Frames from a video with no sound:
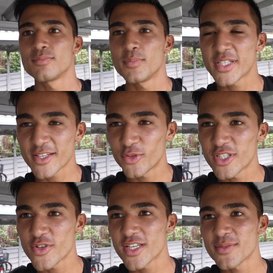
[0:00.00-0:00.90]
皆さんこん
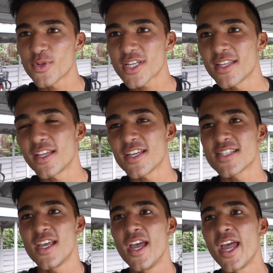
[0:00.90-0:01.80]
にちはしもんチャンネルで
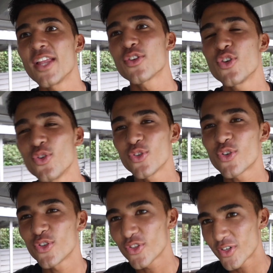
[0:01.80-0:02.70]
すえっと今日の
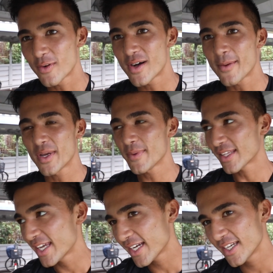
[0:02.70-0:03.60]
この動画は、まあ、今
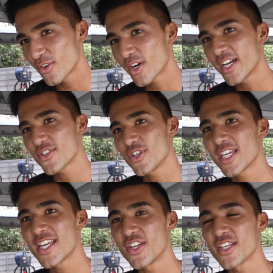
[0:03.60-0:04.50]
大会の会場に
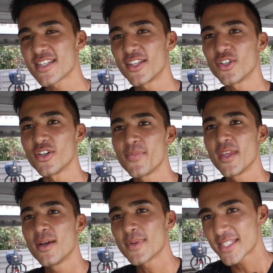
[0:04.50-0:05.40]
来てるんですけど、ま
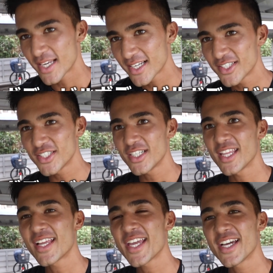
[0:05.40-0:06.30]
あ、せっか
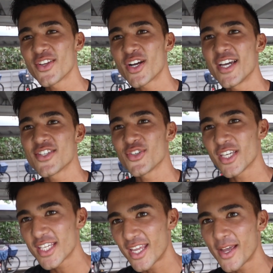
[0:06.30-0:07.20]
く大会の会場に
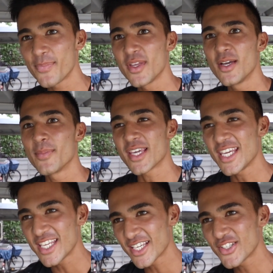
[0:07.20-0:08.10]
来て、まあ、
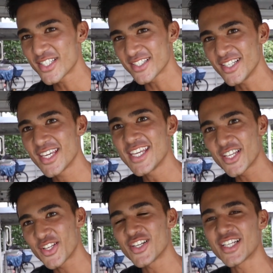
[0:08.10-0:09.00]
筋肉質筋
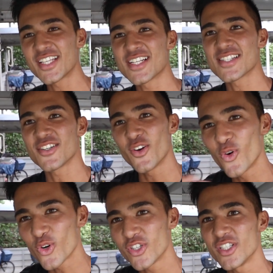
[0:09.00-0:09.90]
肉のある方がすごい
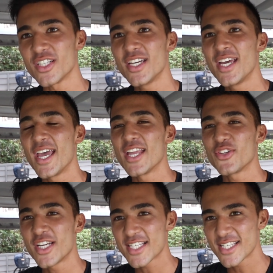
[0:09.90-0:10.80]
多く、えっ
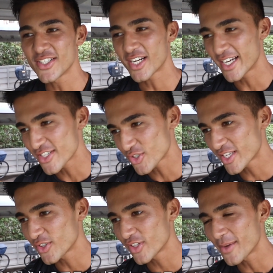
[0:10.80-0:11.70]
と、いらっしゃる会場
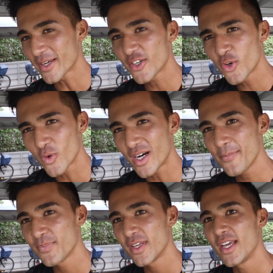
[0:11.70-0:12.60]
なので、ま今日は
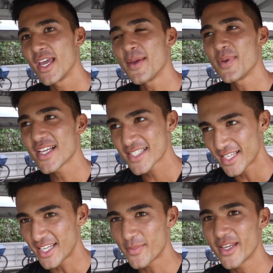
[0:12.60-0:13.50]
え皆さ
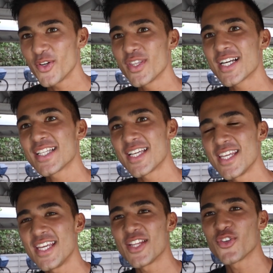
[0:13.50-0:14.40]
んに、まあ、いろんな方
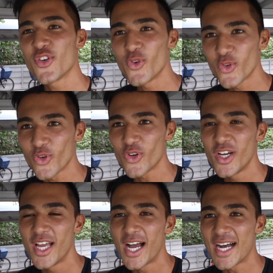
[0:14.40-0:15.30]
に、えっと、今日の
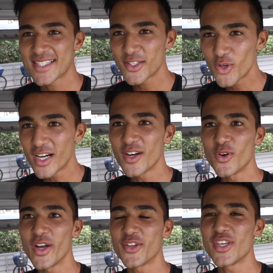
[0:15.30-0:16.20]
朝ごは
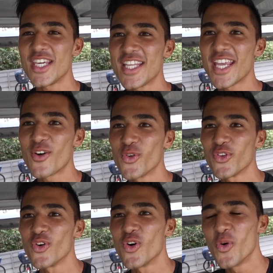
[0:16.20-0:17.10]
んを、えっと、聞いていこう
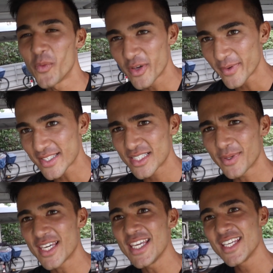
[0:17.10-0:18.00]
と思います、
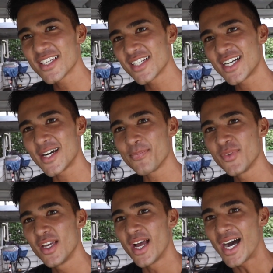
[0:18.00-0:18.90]
まあ、筋肉が
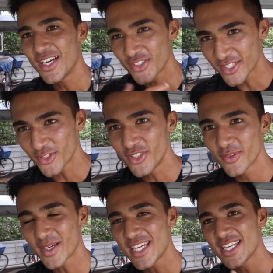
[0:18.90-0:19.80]
ある人、
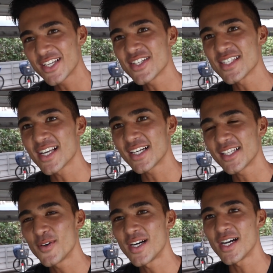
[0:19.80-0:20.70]
まあ、筋肉質な
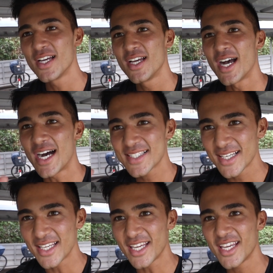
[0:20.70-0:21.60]
方は
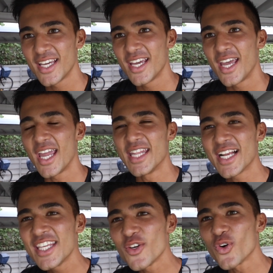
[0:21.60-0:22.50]
朝に、え
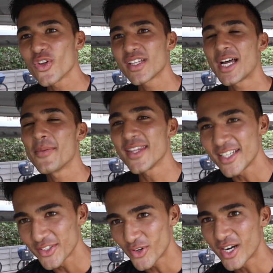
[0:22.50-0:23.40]
何を食べ
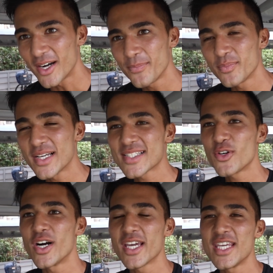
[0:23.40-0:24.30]
てるのか、ま朝
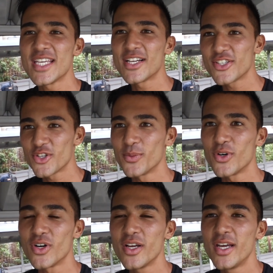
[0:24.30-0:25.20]
ごはん気になる人
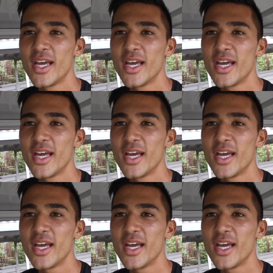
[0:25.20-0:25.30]
も、